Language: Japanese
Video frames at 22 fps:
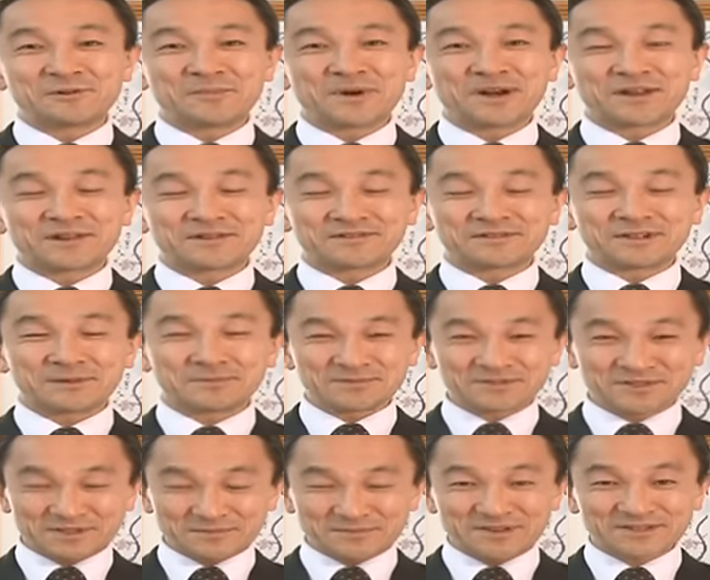思われるか
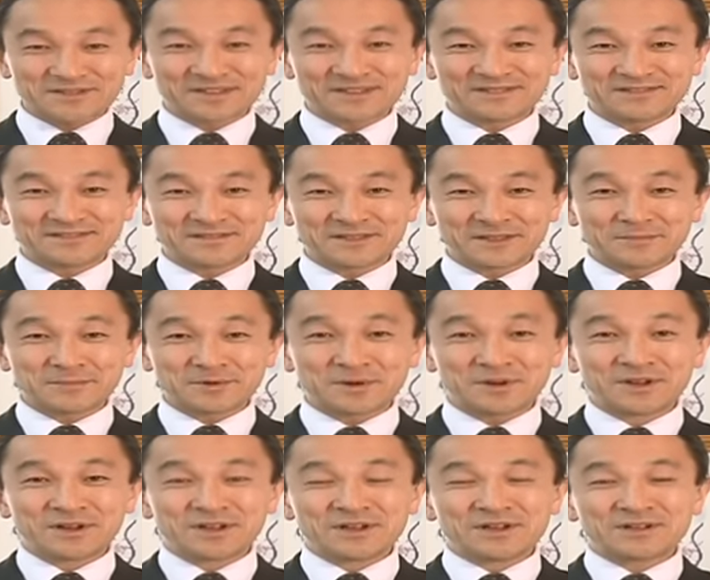もしれませんで
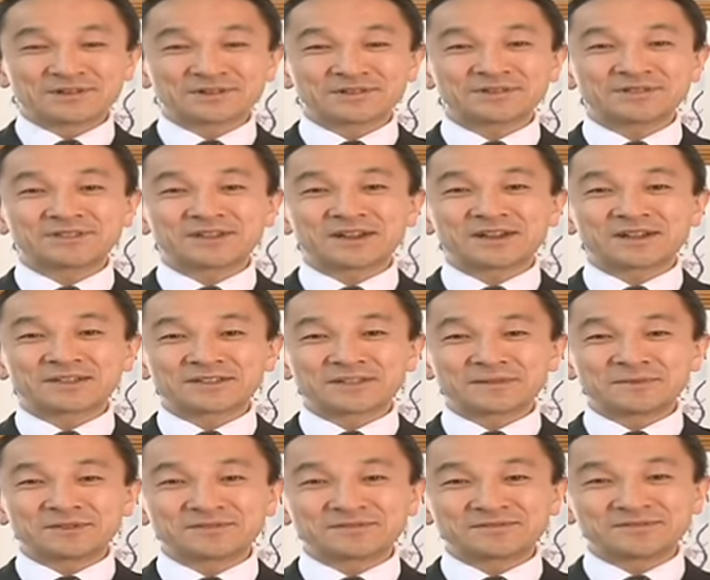も悔い
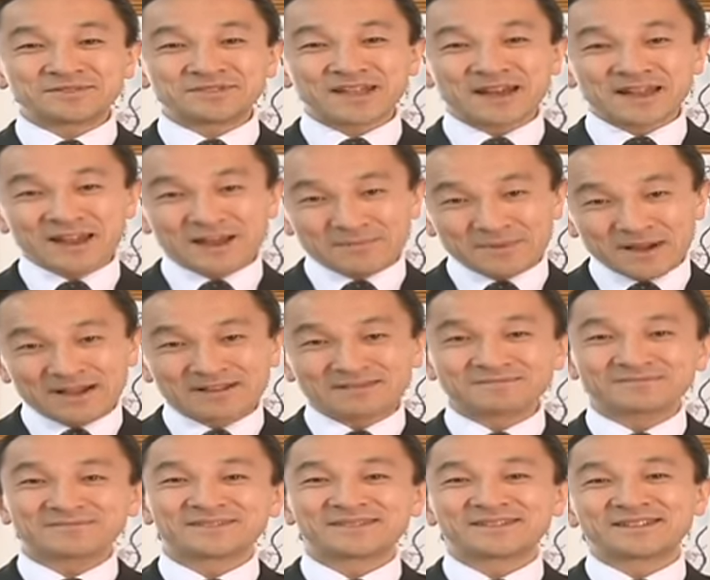改めるならば
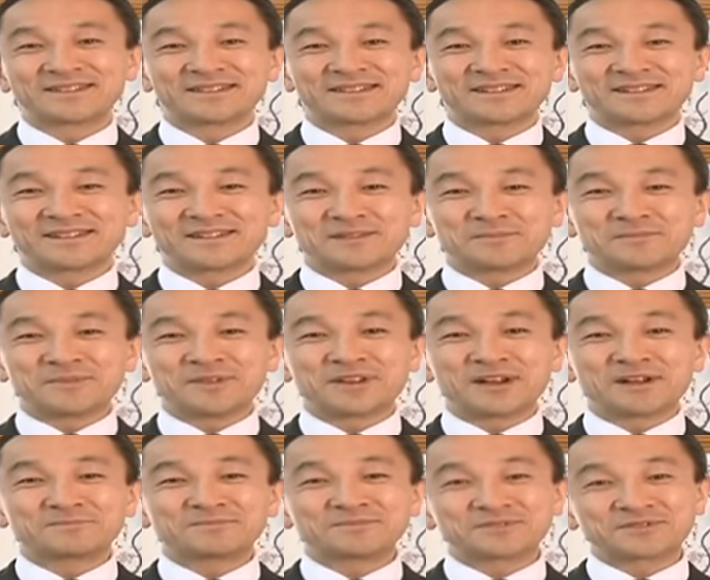
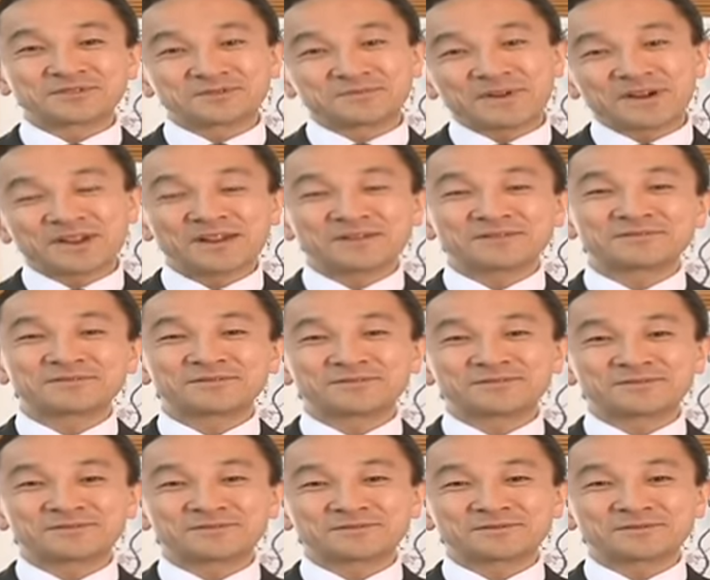実が結ばれると
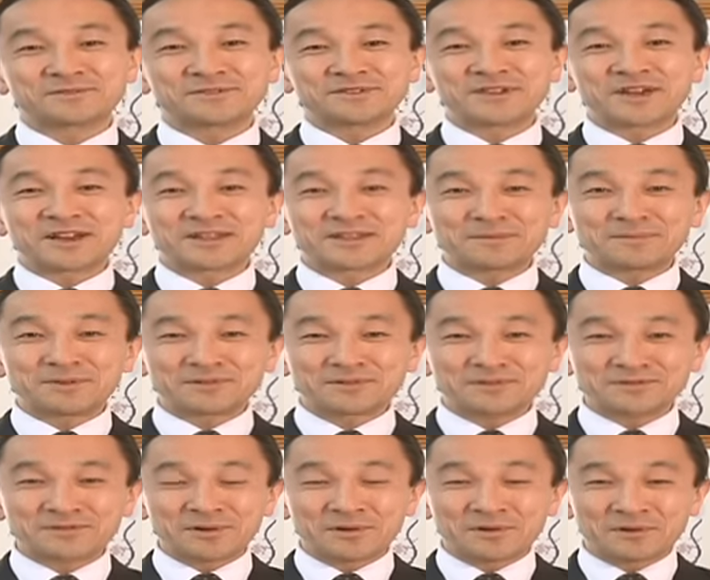いう悔い改め
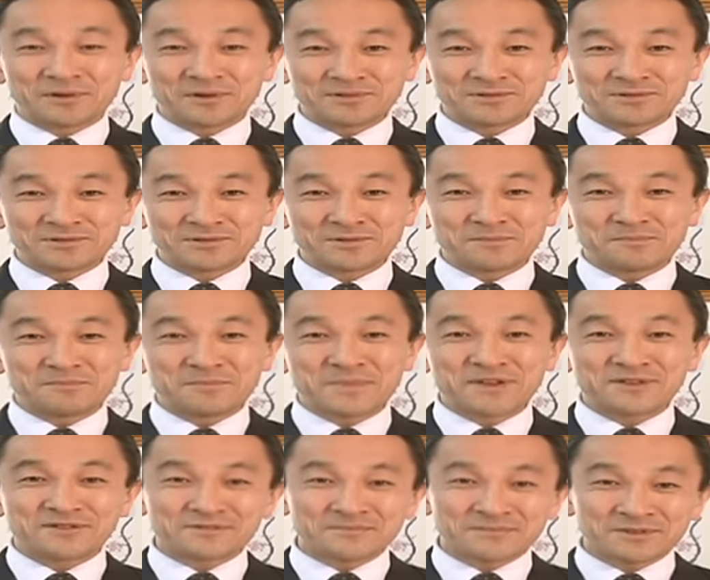というのは本当に
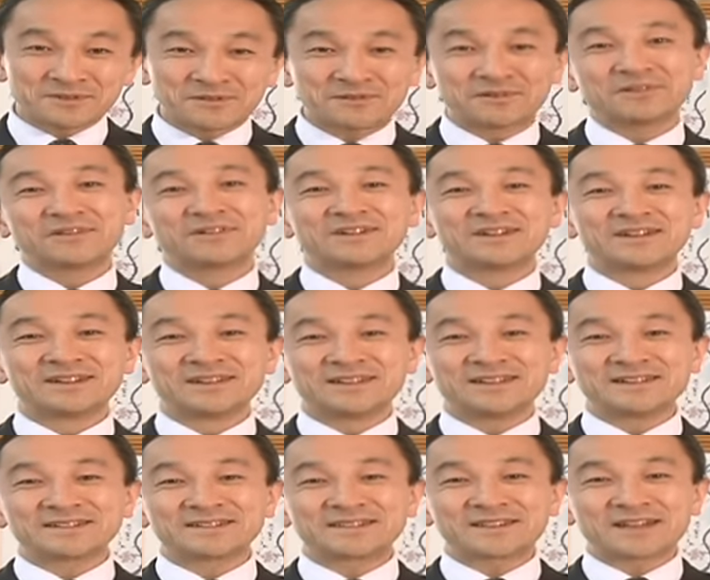恵みの
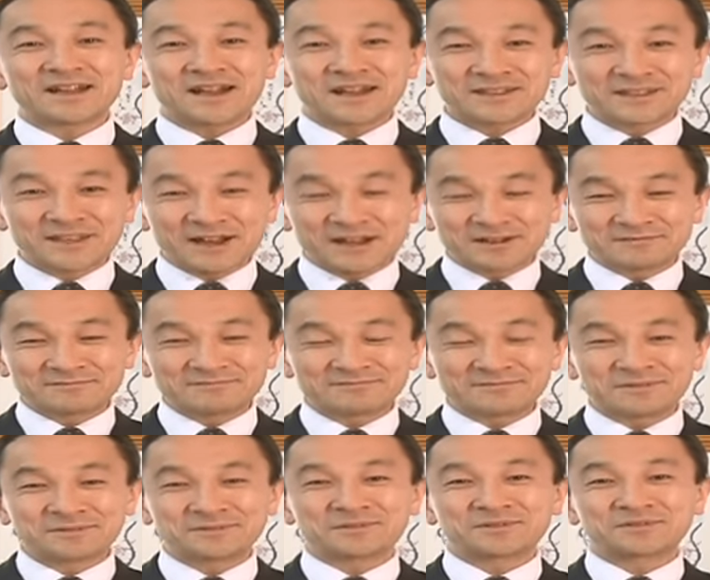機会である
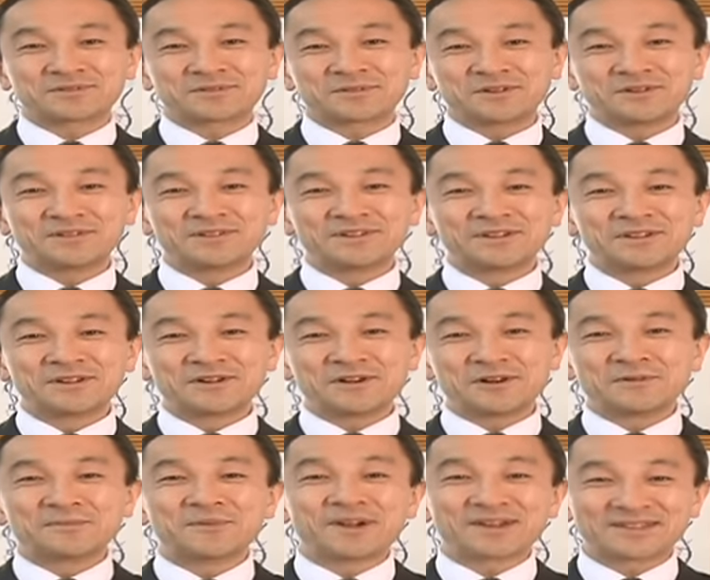ということを
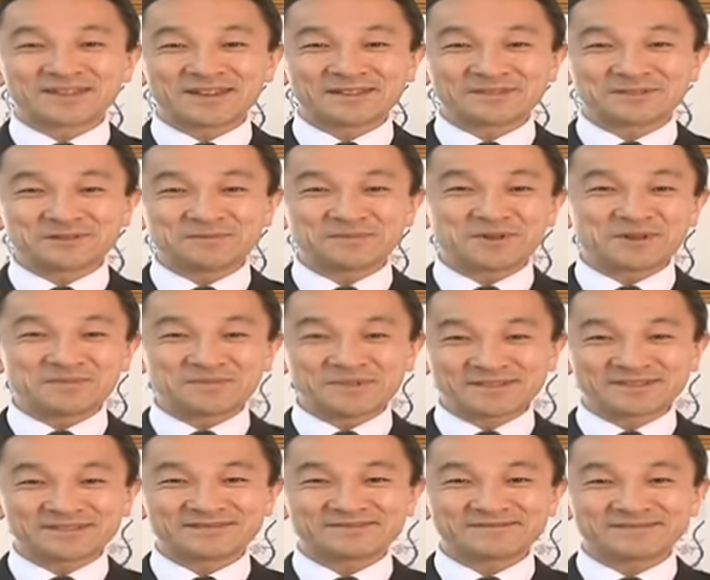覚えたいと思い
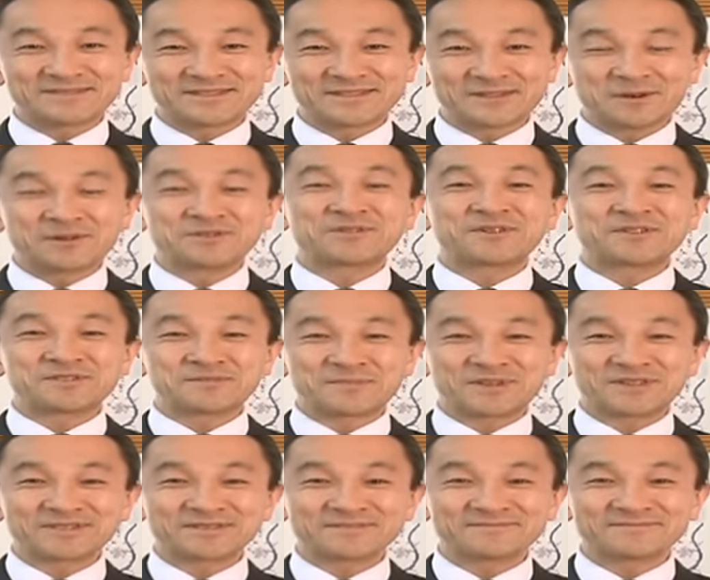ますお祈りし
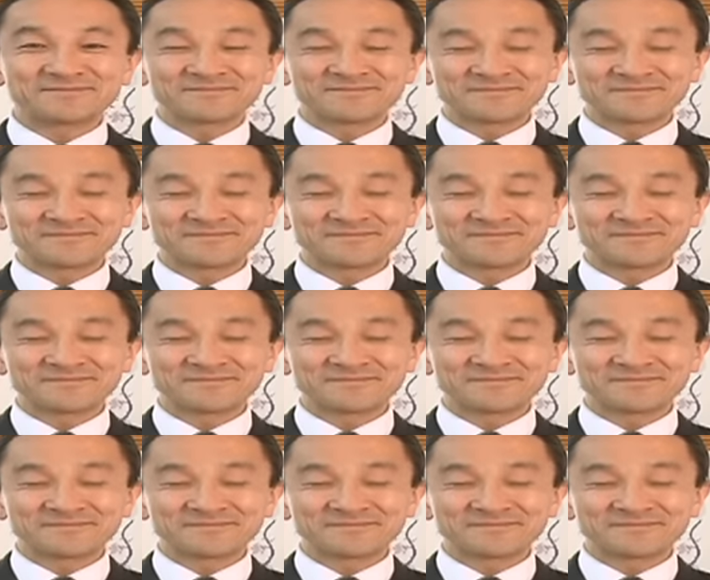ます